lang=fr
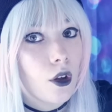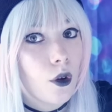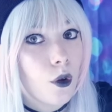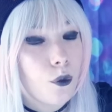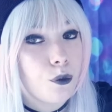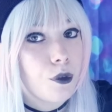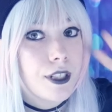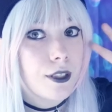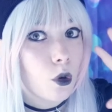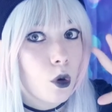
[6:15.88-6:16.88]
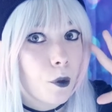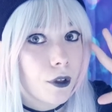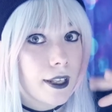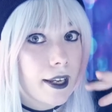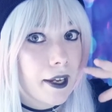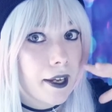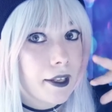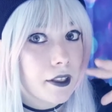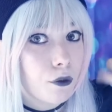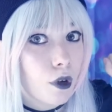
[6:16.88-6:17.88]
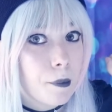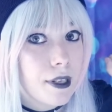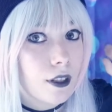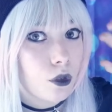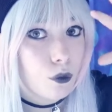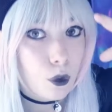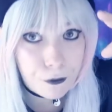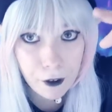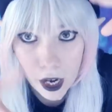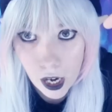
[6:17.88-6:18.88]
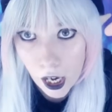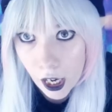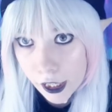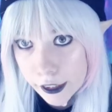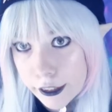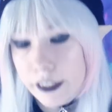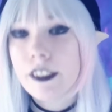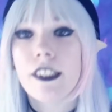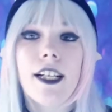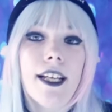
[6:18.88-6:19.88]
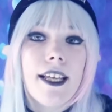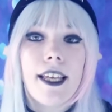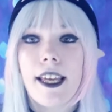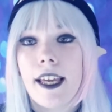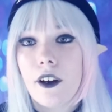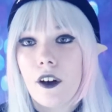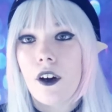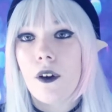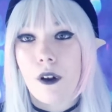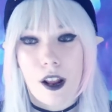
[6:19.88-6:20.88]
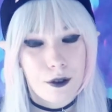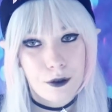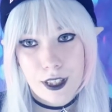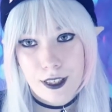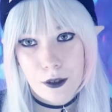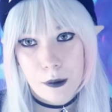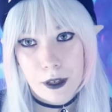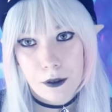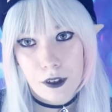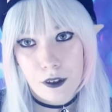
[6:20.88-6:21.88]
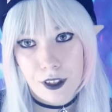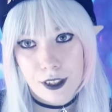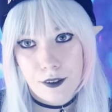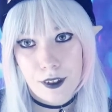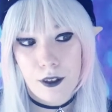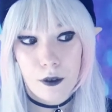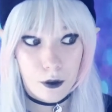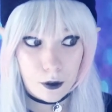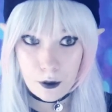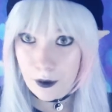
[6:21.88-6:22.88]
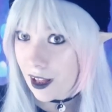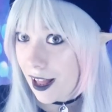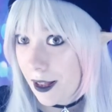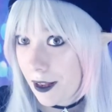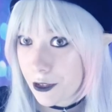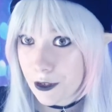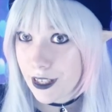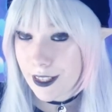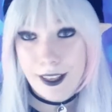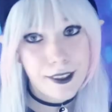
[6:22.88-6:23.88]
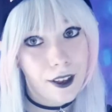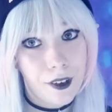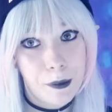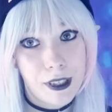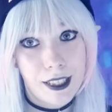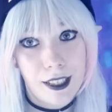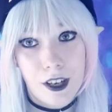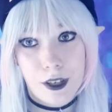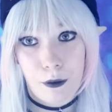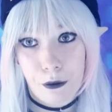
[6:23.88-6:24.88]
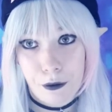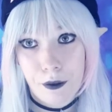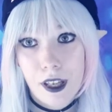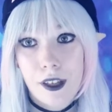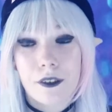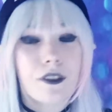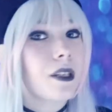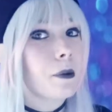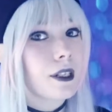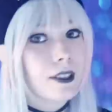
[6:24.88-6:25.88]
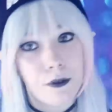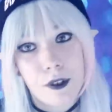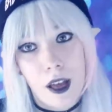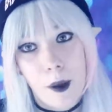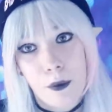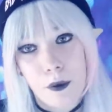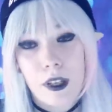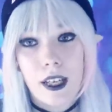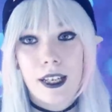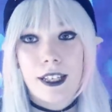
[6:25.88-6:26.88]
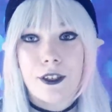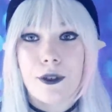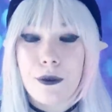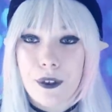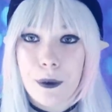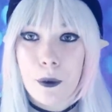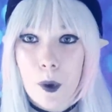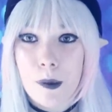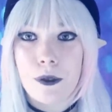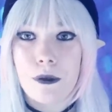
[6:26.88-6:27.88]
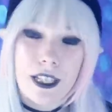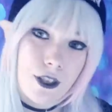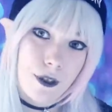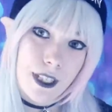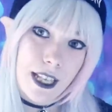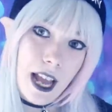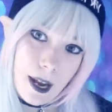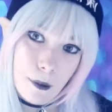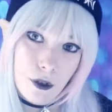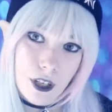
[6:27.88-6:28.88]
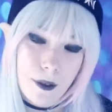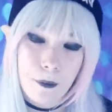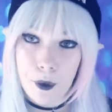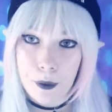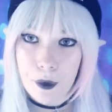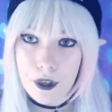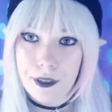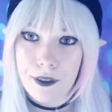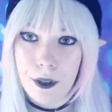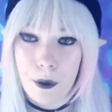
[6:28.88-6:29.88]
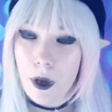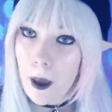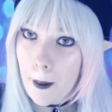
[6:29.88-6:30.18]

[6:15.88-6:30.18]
euh, vous me le dites en commentaire, ça me fera plaisir de vous le faire. Et voilà, donc j'étais super contente de faire cette vidéo. Un joli test avec mes éclairages et mon fond. Donc j'espère que ça vous aura plu. Je vous fais de gros bisous et je vous dis à la prochaine pour une prochaine vidéo.